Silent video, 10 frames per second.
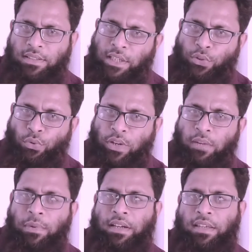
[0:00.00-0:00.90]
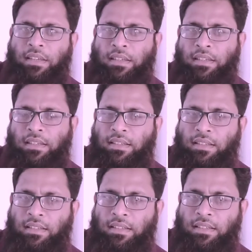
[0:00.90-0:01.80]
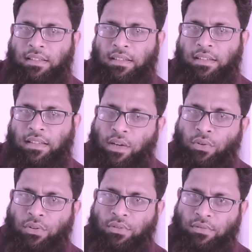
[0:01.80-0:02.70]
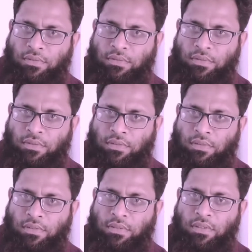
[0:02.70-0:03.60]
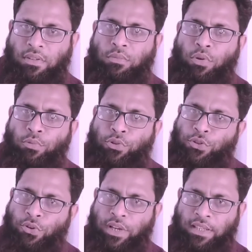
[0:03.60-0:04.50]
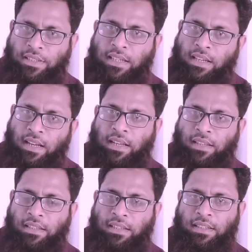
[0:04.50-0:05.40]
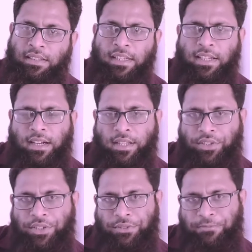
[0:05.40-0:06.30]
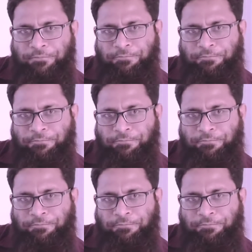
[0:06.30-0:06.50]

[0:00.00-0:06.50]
সেই সুরের পাখি এখন মুমূর্ষ হয়ে জেলখানায় দিন কাটাচ্ছে